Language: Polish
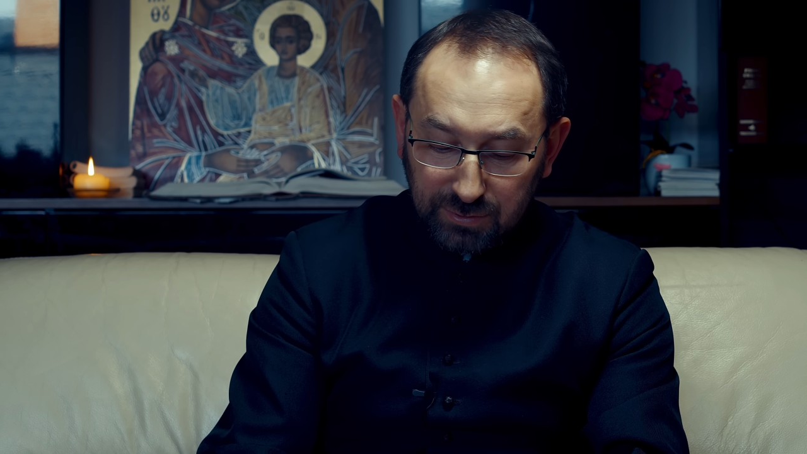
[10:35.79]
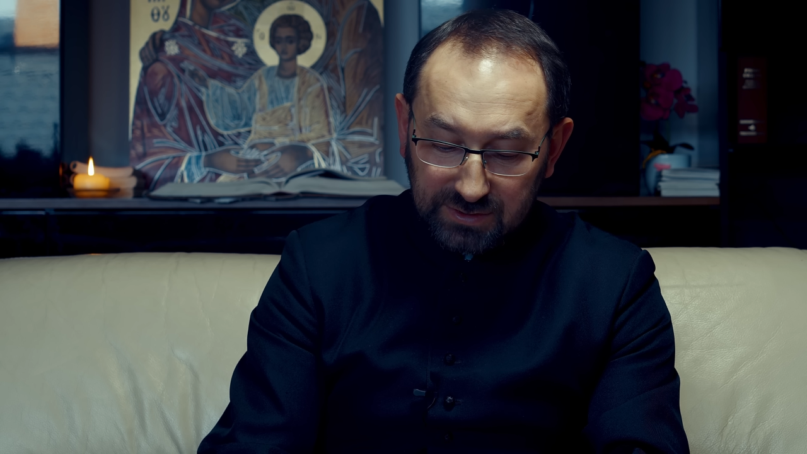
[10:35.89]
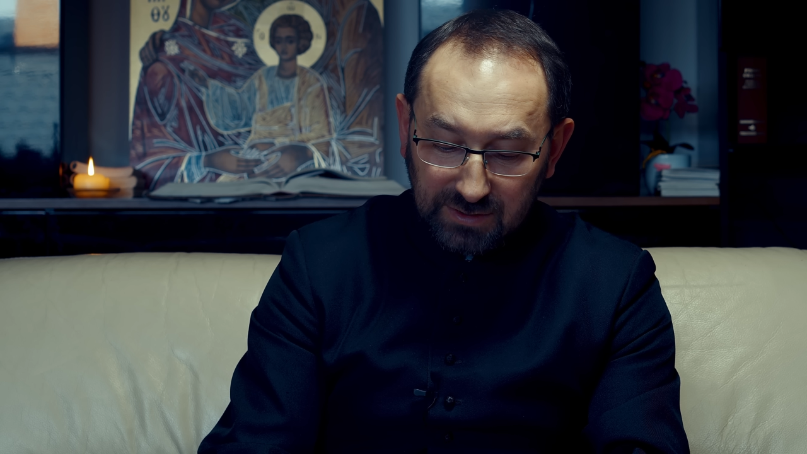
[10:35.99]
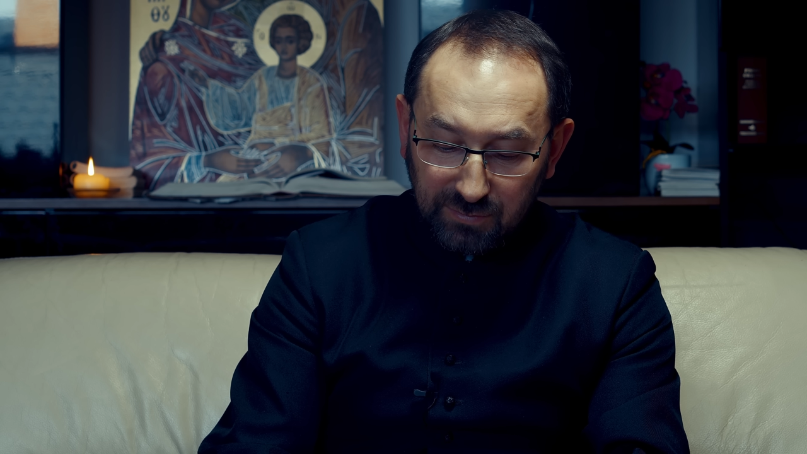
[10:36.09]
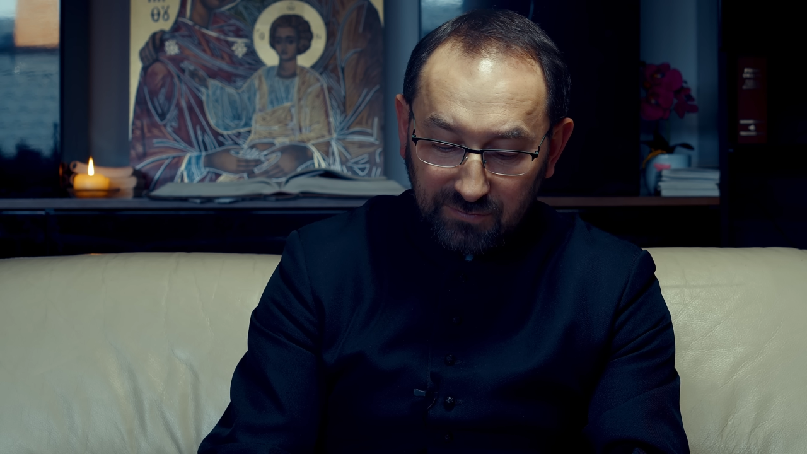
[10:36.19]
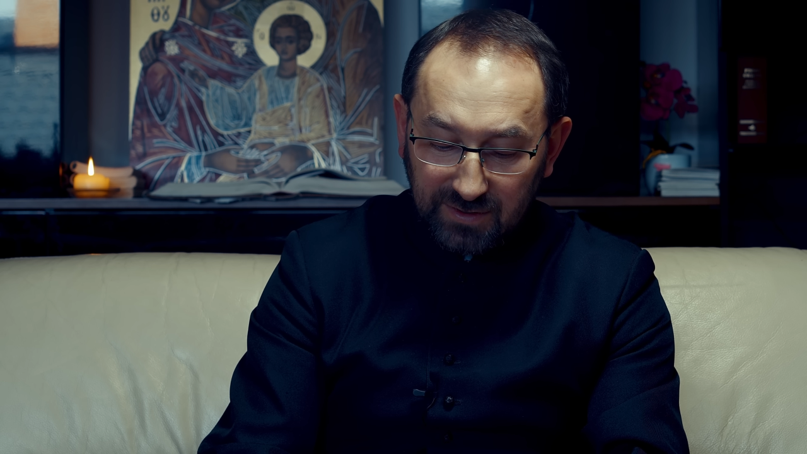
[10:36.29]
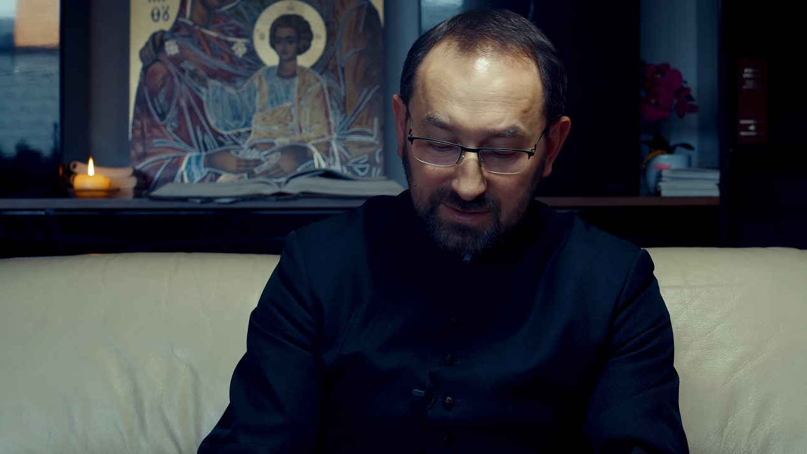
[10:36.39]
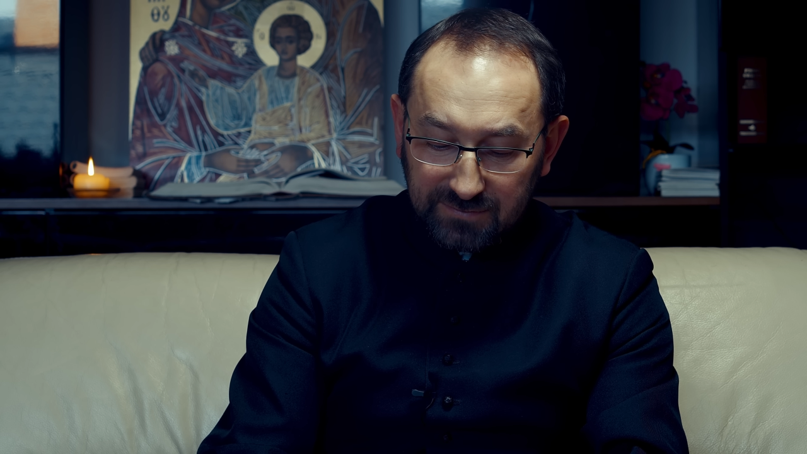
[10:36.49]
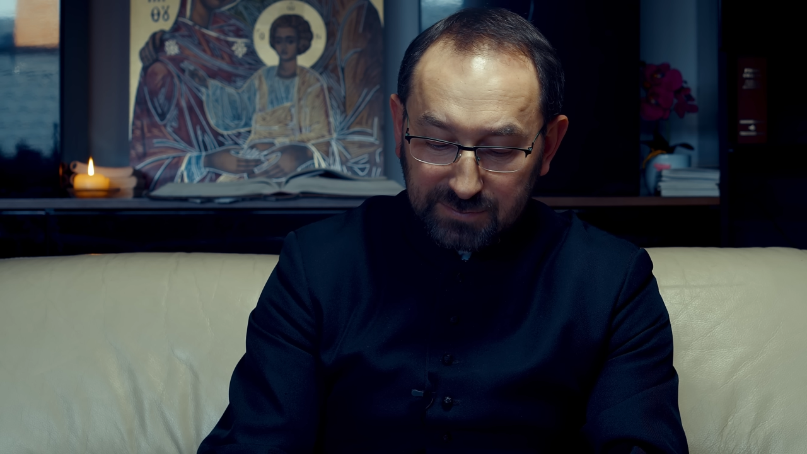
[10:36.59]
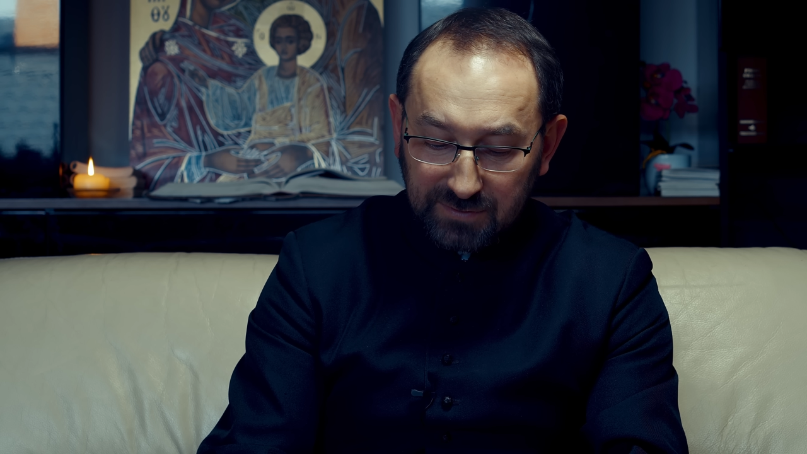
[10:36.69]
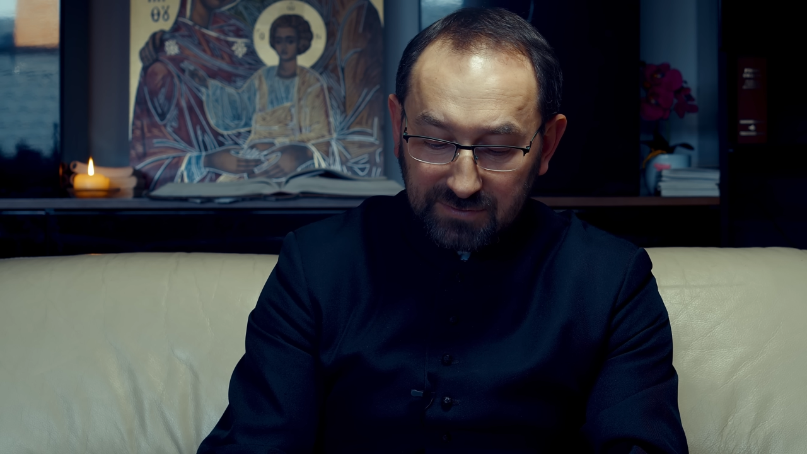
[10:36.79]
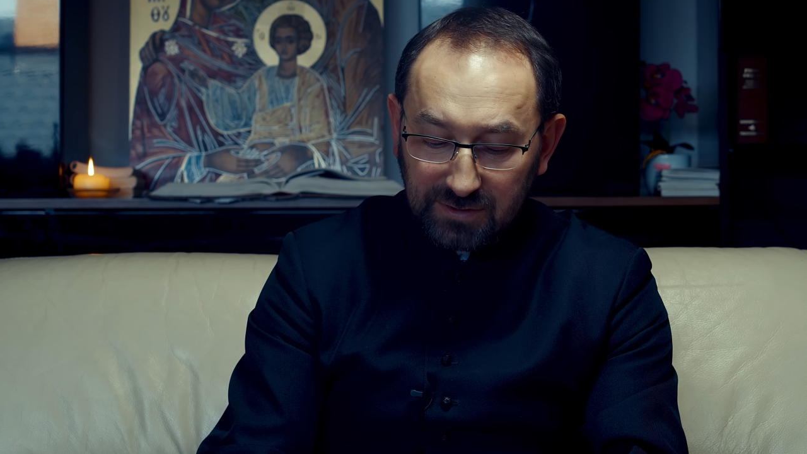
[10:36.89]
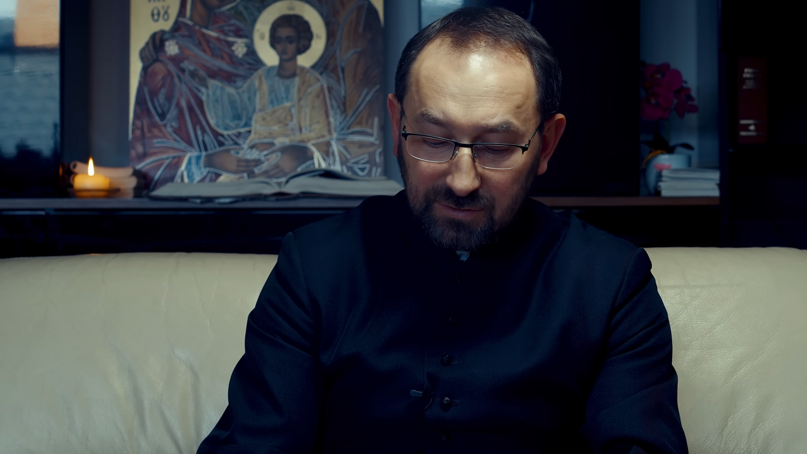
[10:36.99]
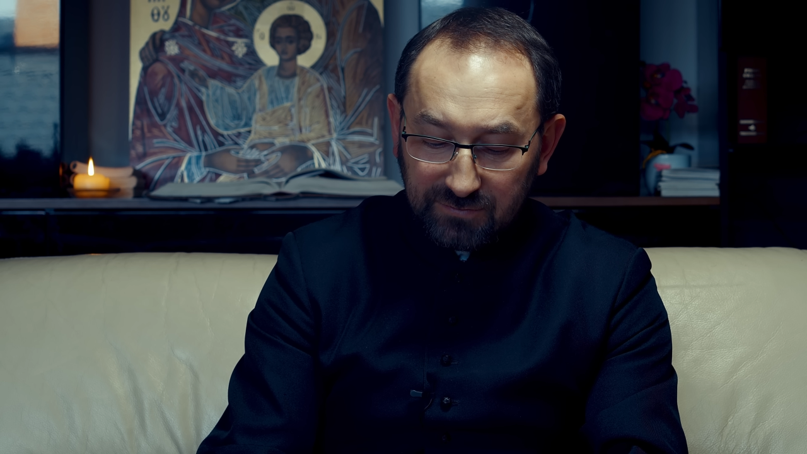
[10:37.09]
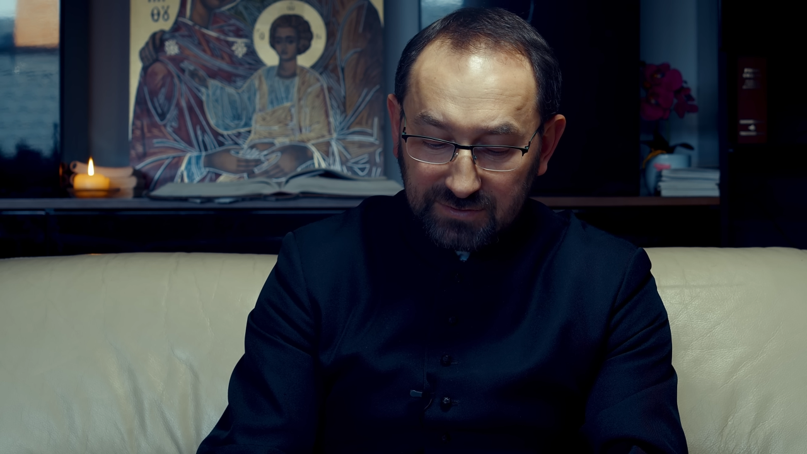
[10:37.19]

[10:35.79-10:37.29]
postępowanie w sprawie jego